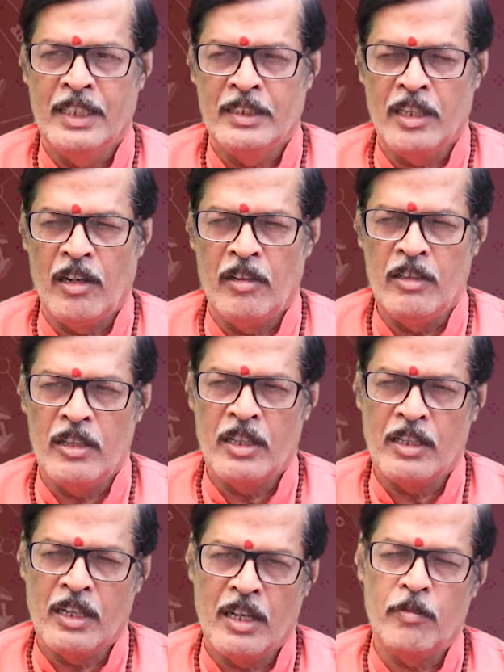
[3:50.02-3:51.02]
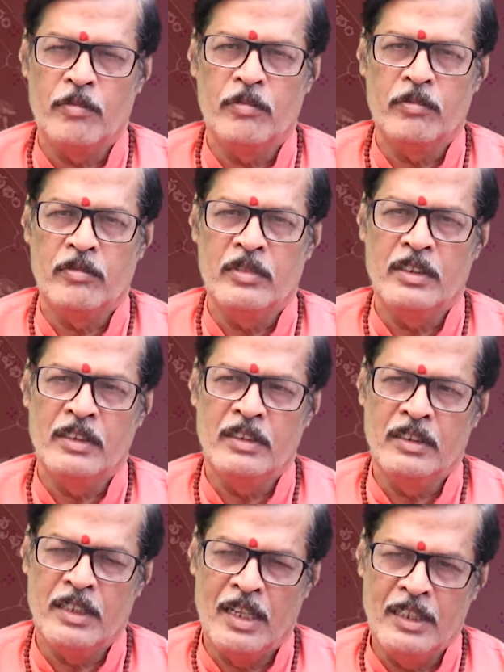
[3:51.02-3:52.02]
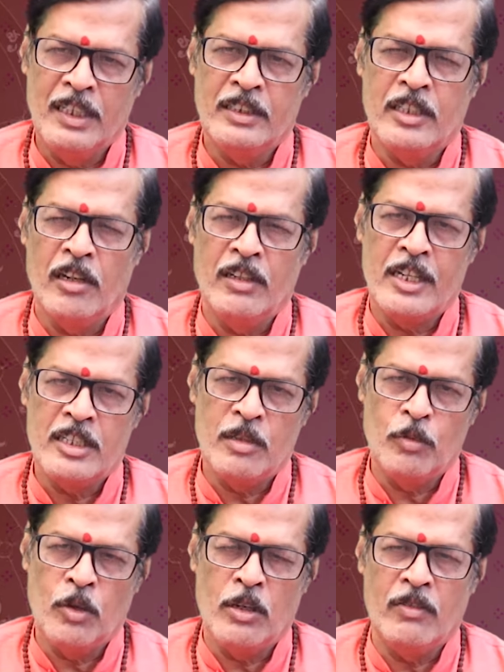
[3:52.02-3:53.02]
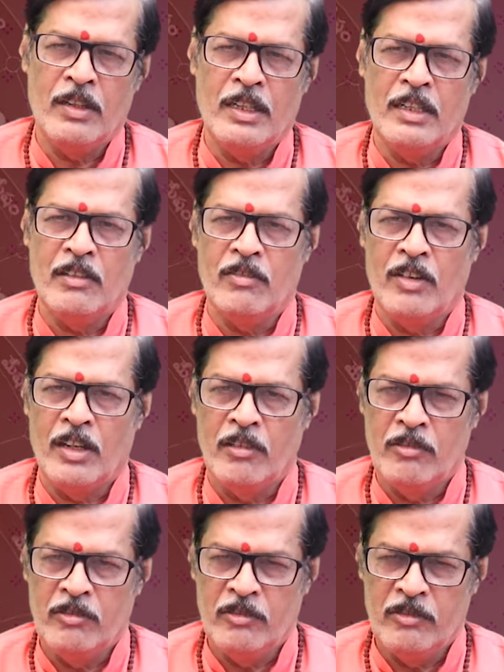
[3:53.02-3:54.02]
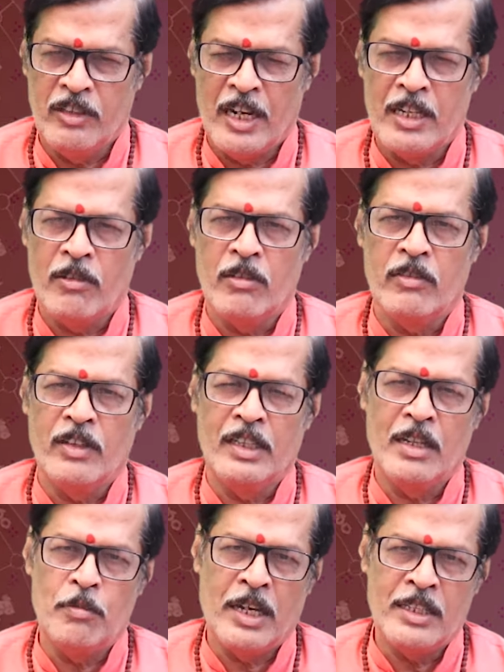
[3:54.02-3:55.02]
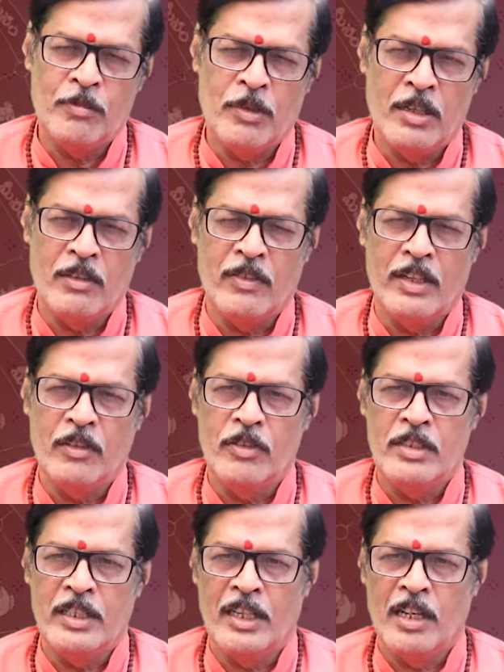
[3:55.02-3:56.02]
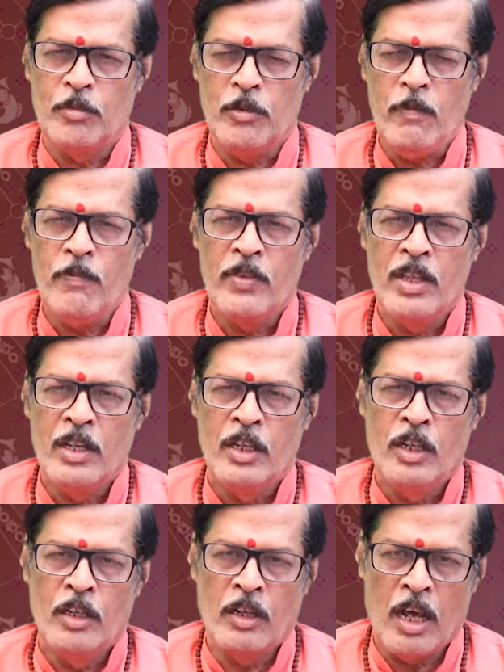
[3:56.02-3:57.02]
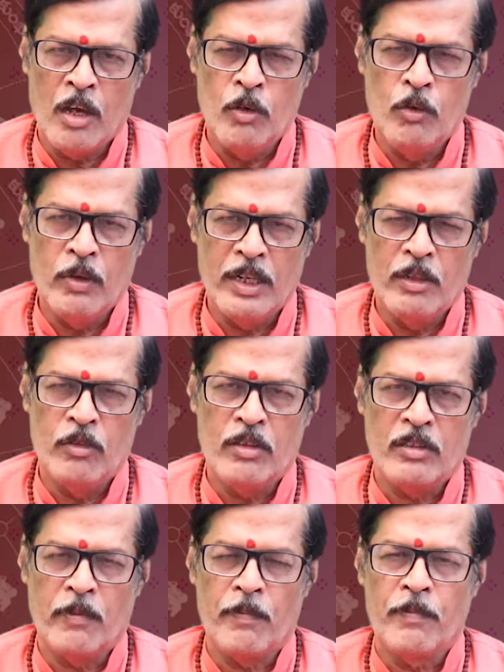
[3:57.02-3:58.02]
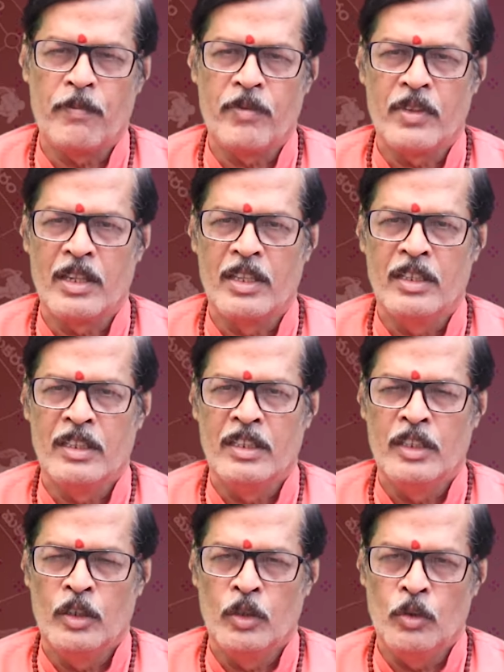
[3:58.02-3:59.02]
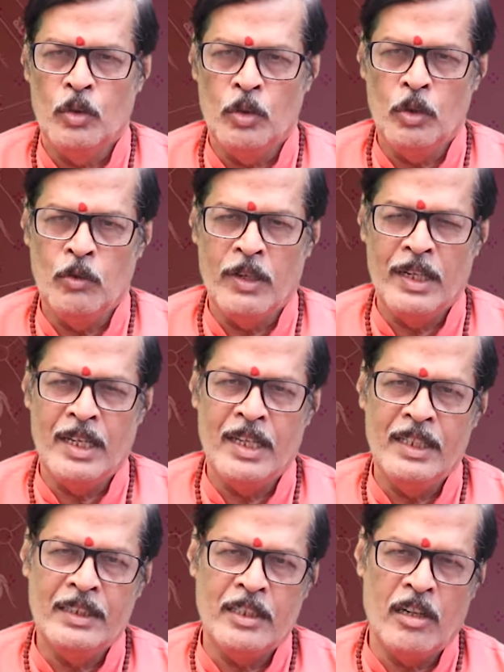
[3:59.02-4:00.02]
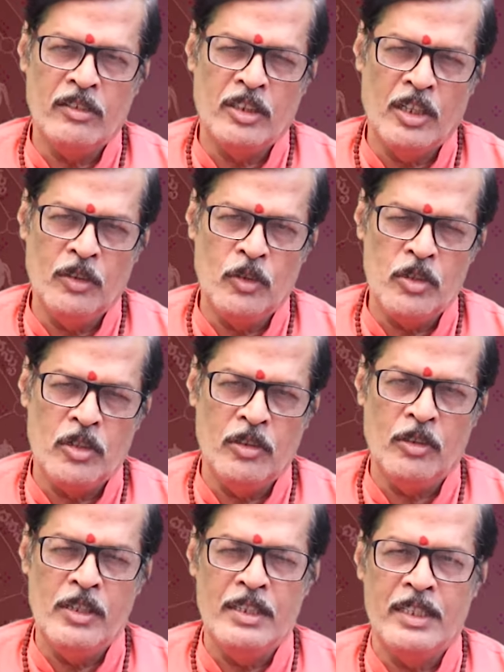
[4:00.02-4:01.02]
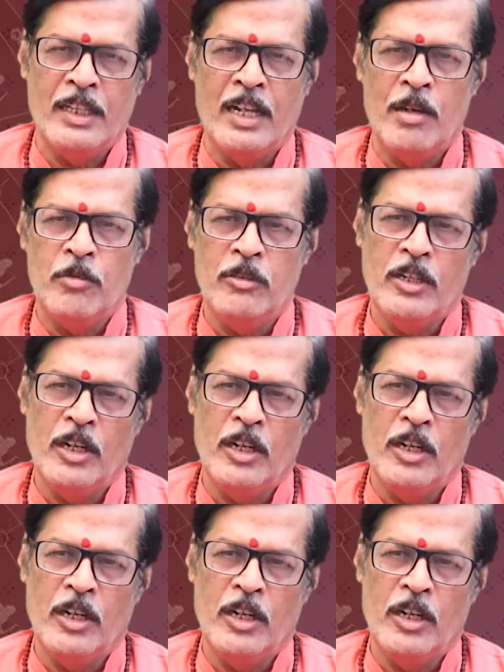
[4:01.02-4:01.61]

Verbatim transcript: ఇతరుల యొక్క అంటే ఇతరులు నష్టపోవడం వల్ల వాళ్ళు ఏడవడం వల్ల బాధపడడం వల్ల వచ్చే లాభం రాహు వల్ల ఉంటుంది గురువు వల్ల ఇతరులు సంతోషంతో ఇచ్చే లాభం